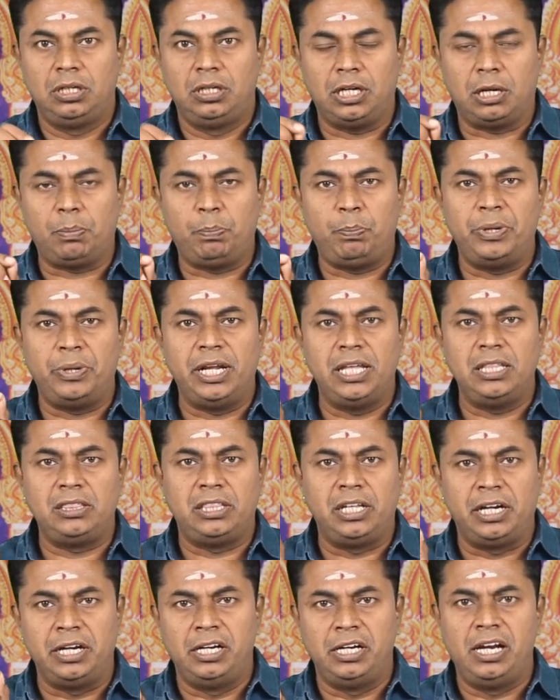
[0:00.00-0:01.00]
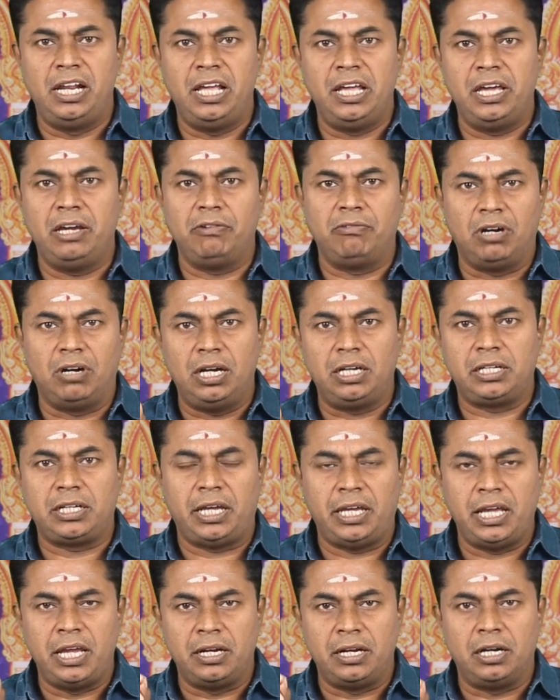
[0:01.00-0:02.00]
கற்பனை திறனிலேயே
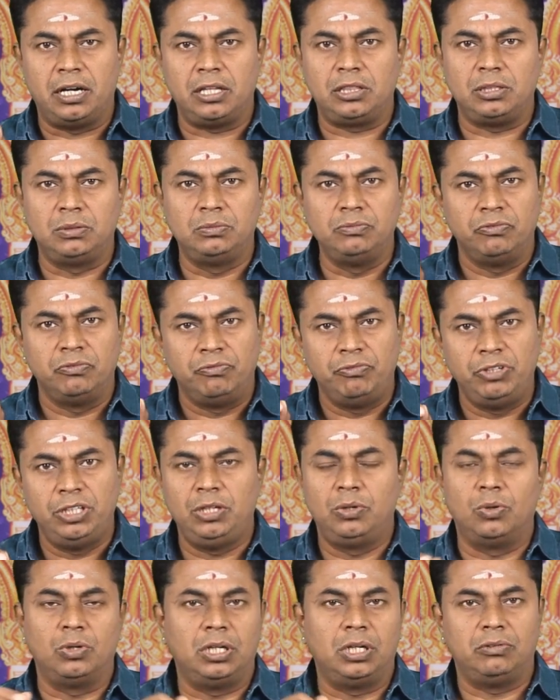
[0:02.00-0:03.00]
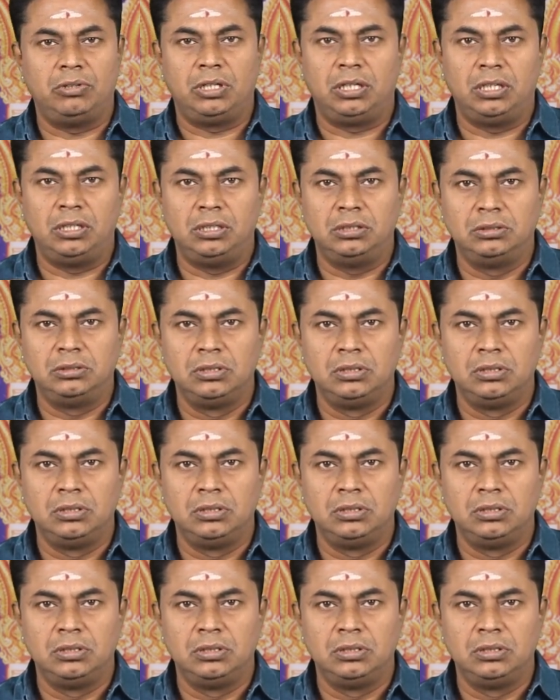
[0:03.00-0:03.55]
வாழ்க்கையை நடத்தும் விதி கொண்டவர்கள்